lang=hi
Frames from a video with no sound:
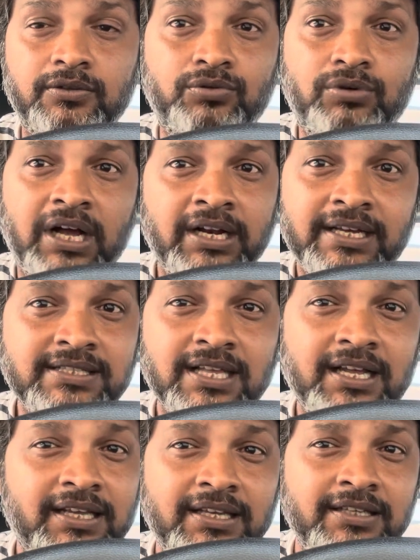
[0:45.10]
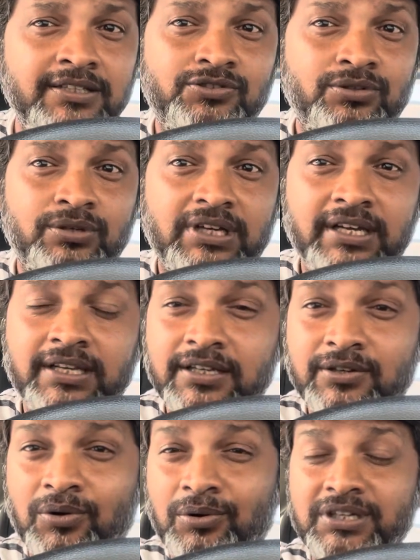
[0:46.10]
दुकान ऐसा नहीं जो कहीं
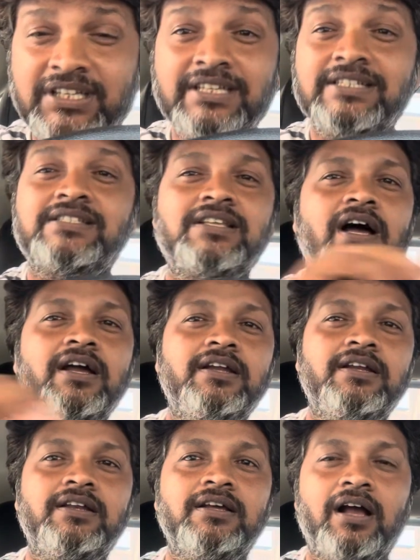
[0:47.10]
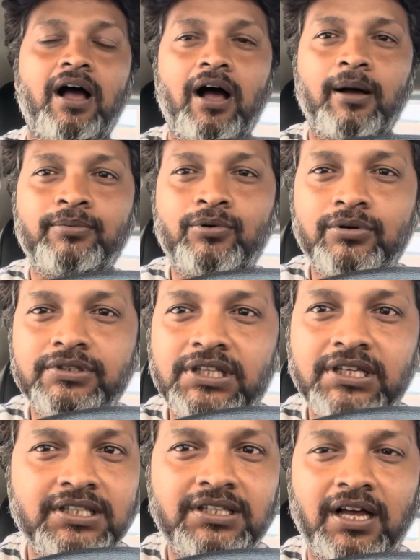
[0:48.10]
रोड के साइड आपको
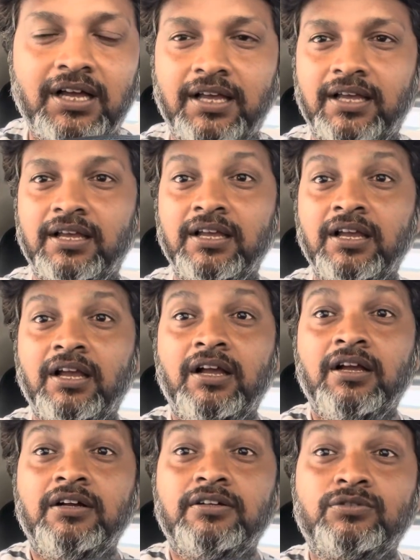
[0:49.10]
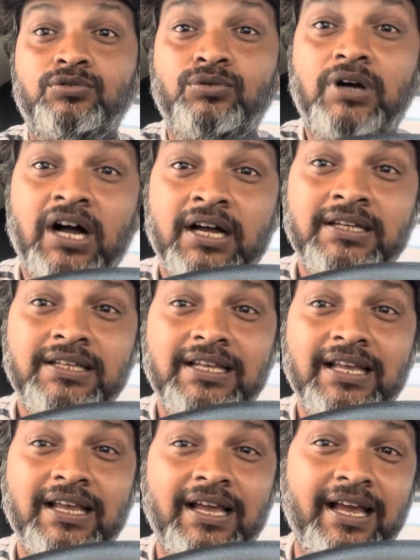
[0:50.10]
दिखता है दुकान
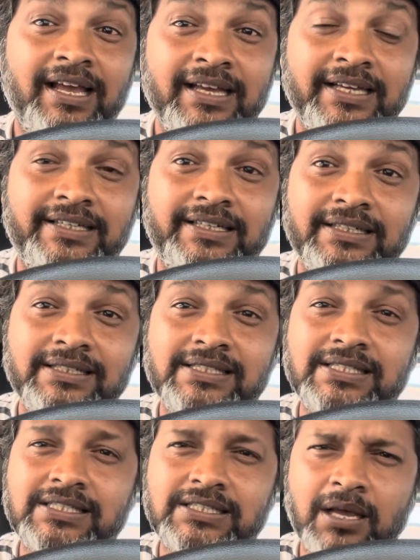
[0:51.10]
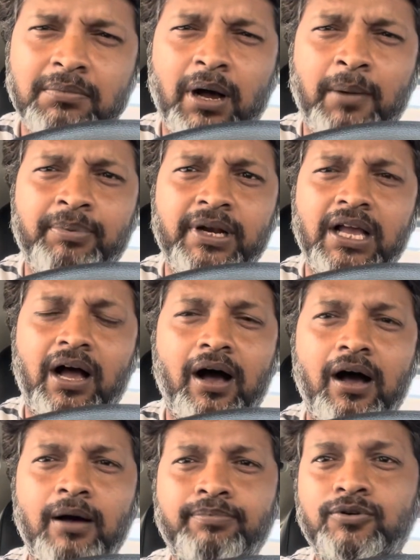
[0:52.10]
ये है कि सब अपने
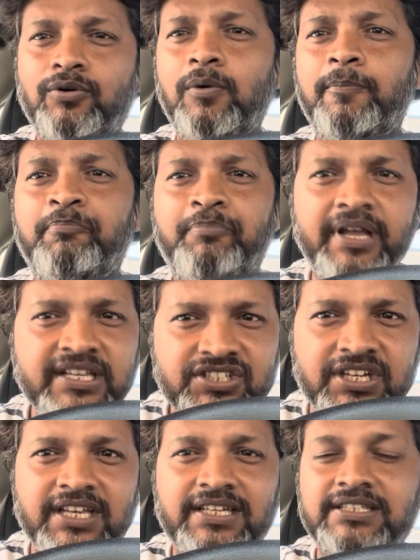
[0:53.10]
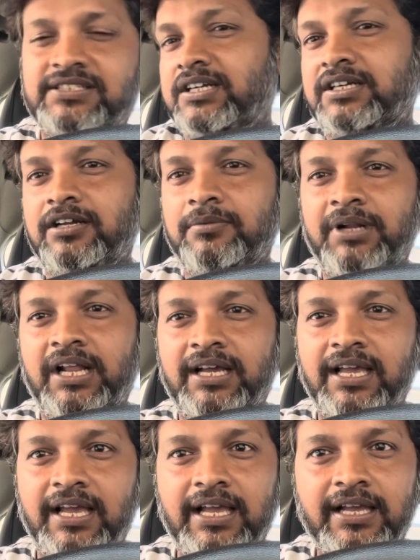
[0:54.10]
आप को बेचने के चक्कर में लगे
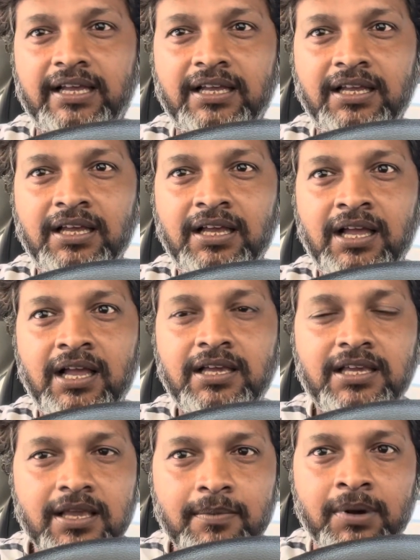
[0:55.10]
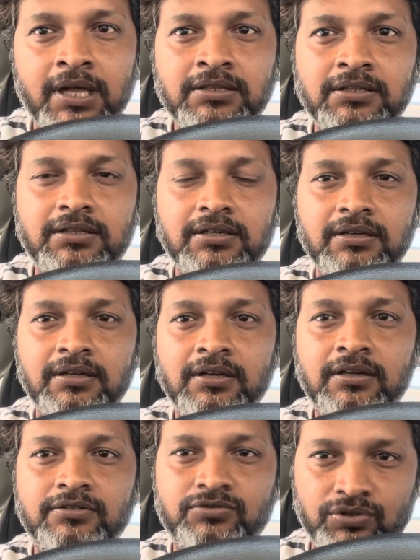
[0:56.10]
हैं कीमत
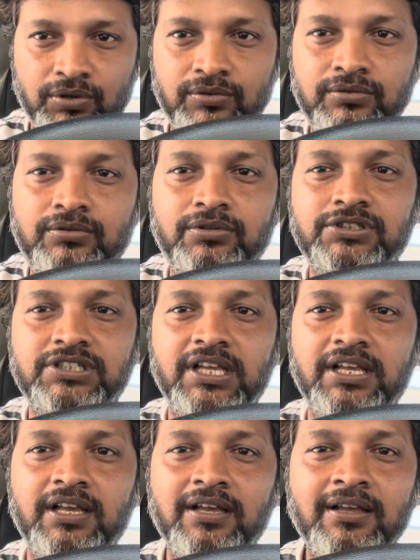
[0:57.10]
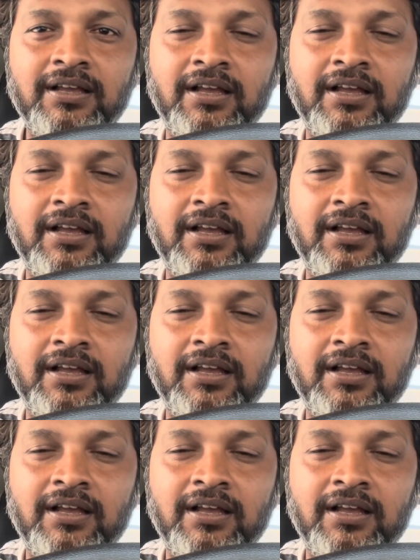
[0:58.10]
जो उनको चाहिए